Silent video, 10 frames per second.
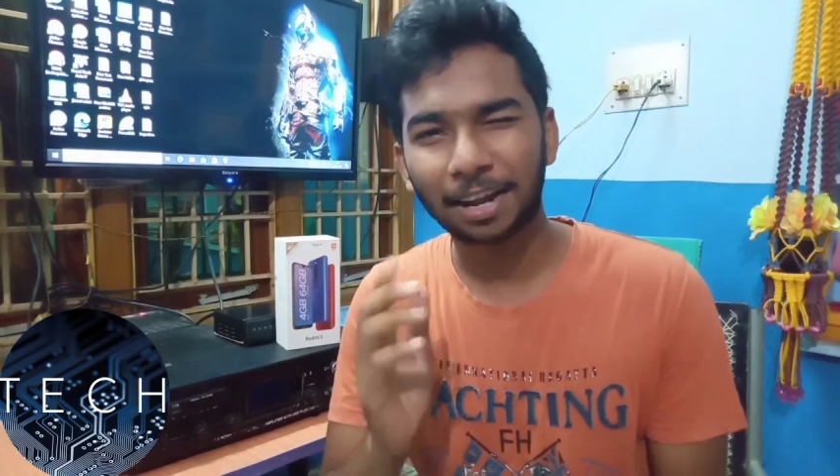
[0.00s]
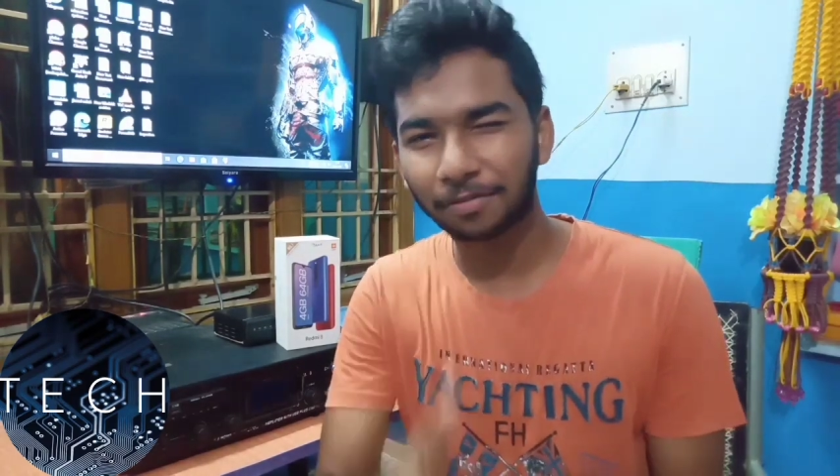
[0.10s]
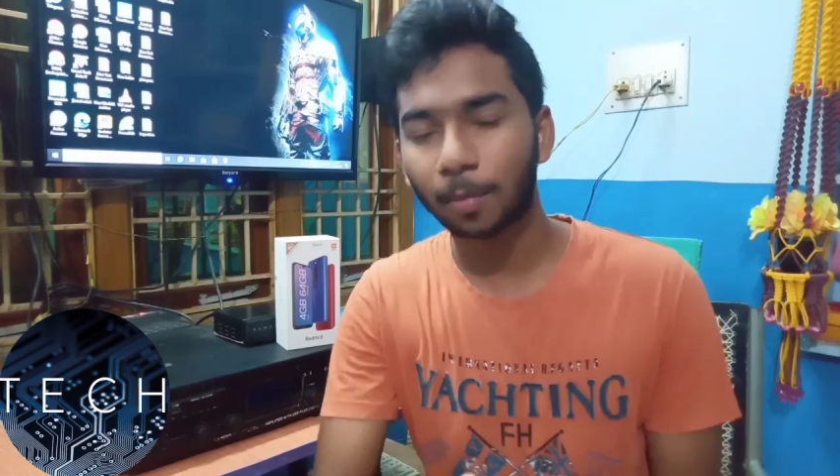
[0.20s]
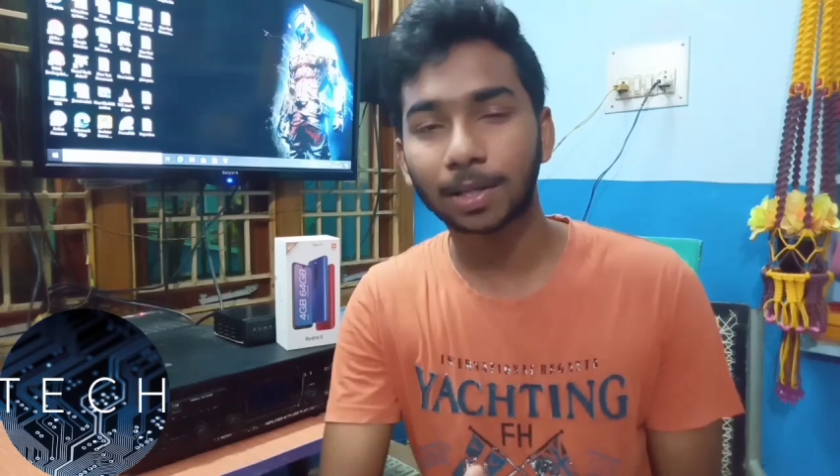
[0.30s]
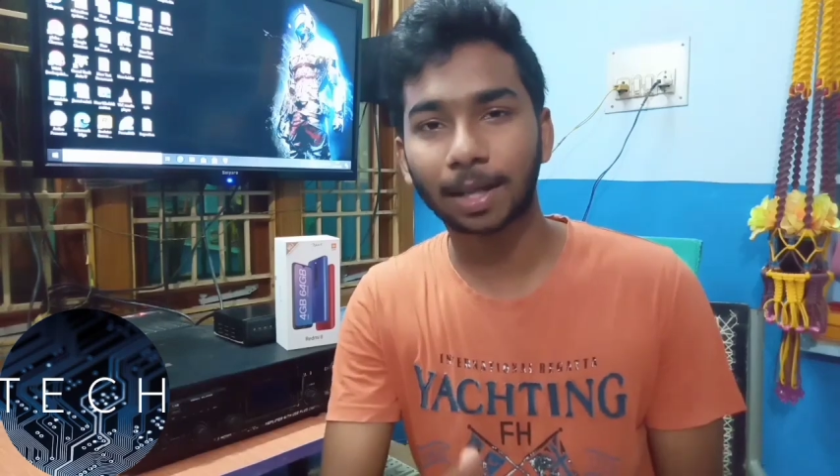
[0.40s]

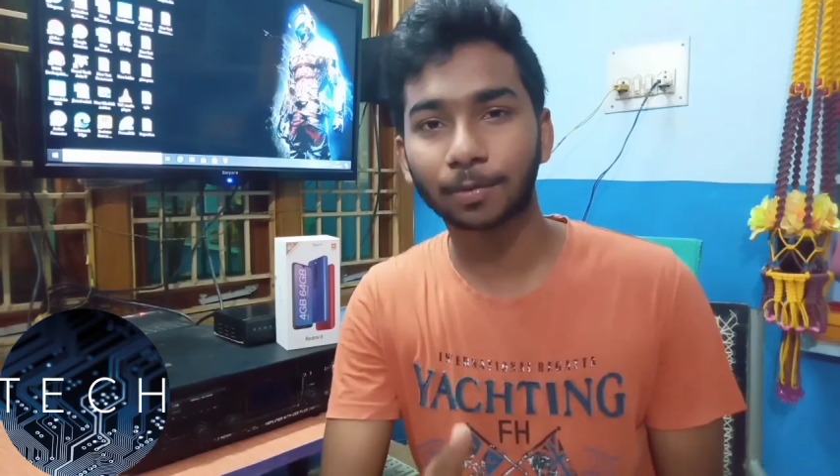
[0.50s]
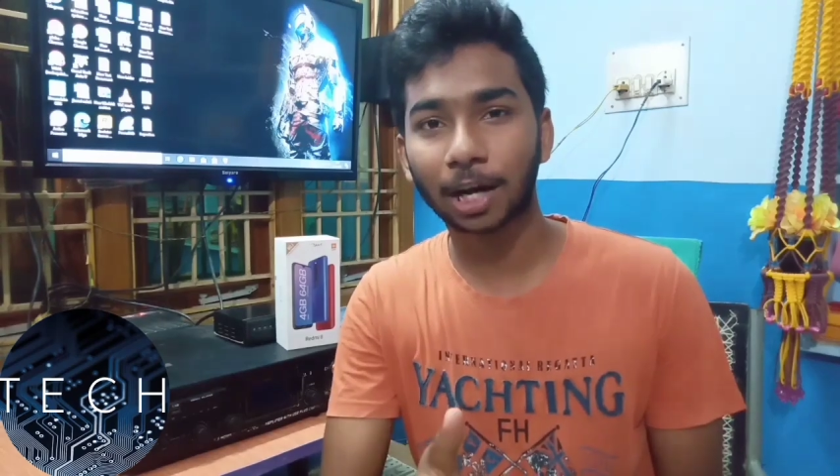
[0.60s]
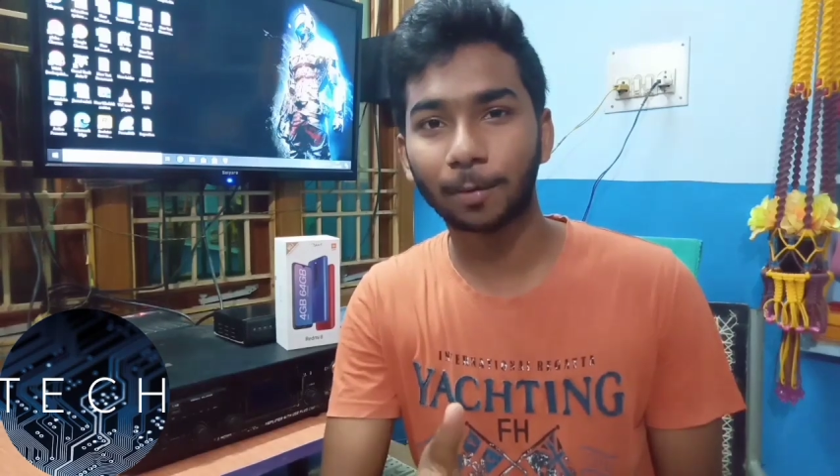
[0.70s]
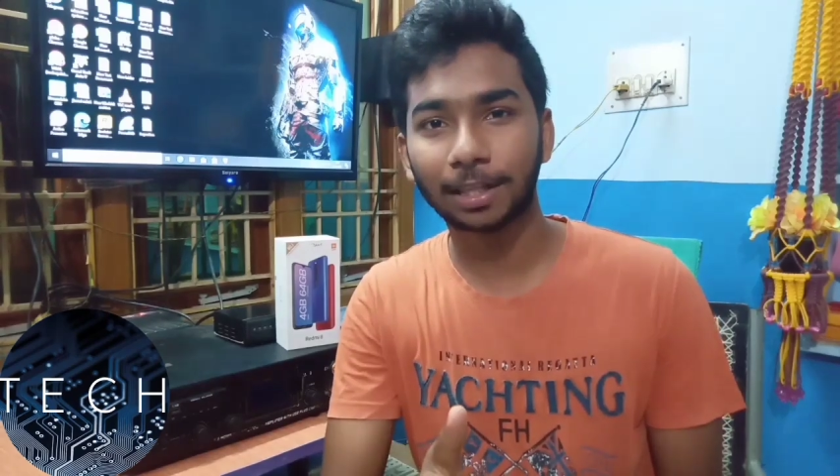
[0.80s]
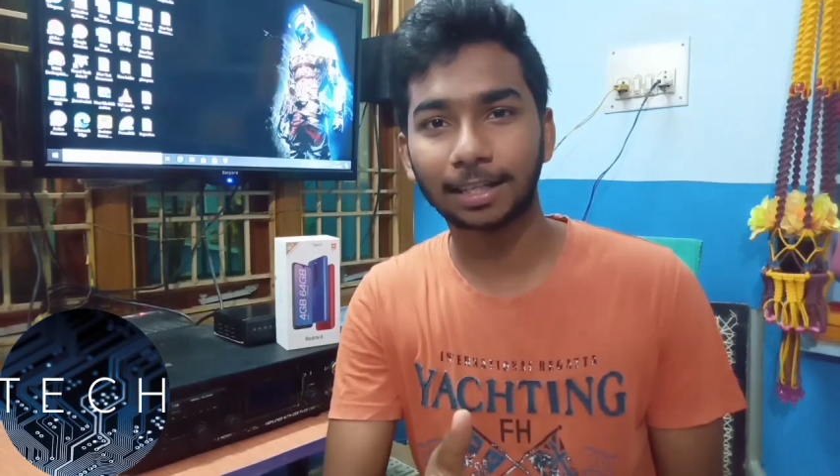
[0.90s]
కన్ఫామ్గా
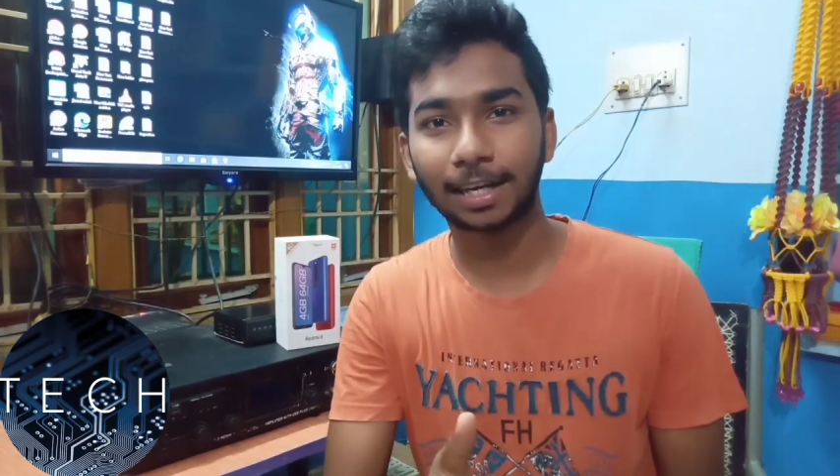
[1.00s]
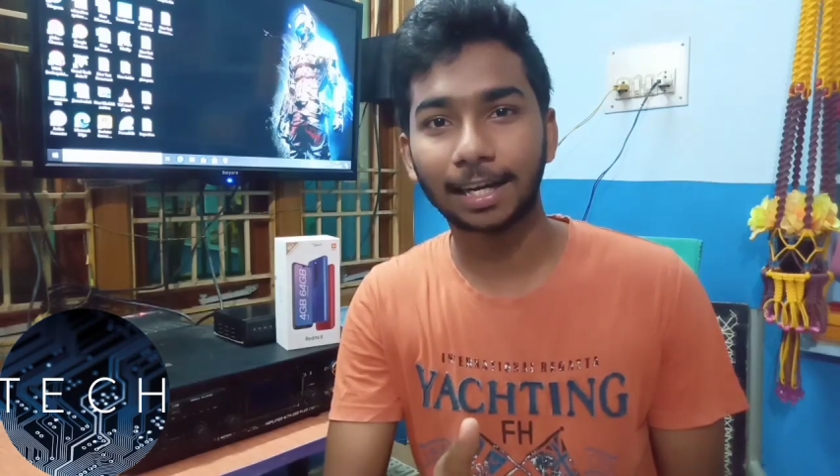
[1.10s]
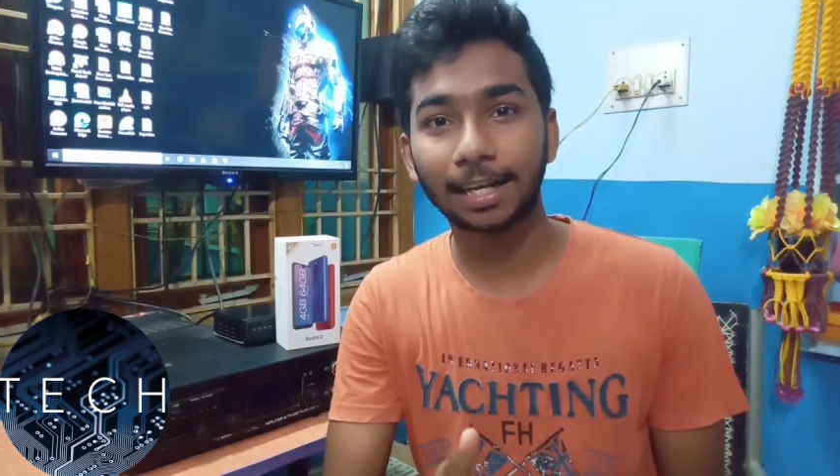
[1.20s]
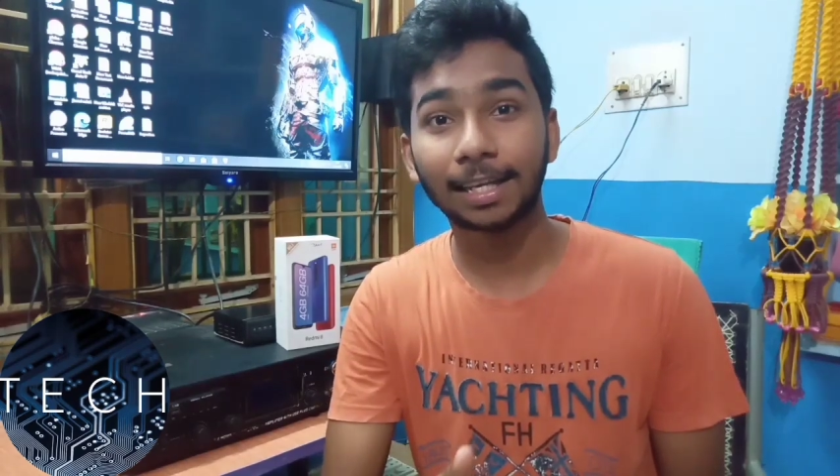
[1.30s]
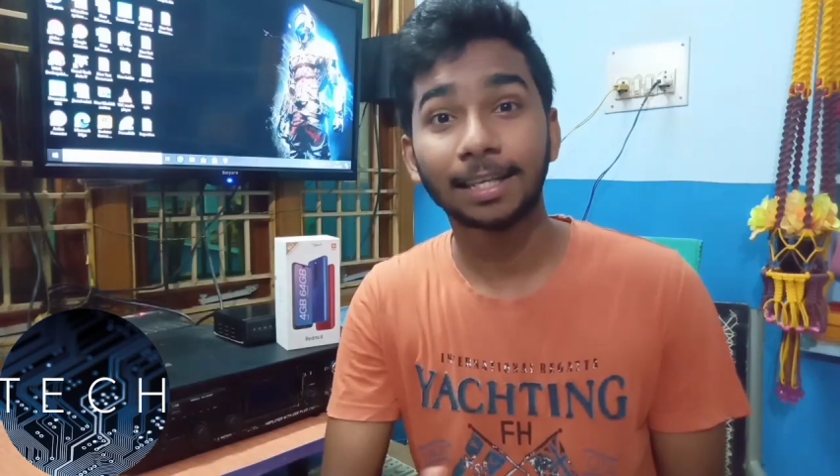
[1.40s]
సబ్స్క్రైబ్ అయితే
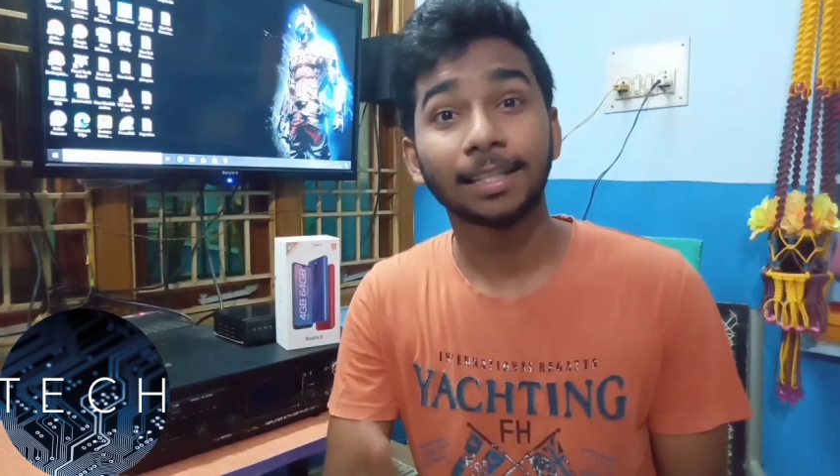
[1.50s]
చేయండి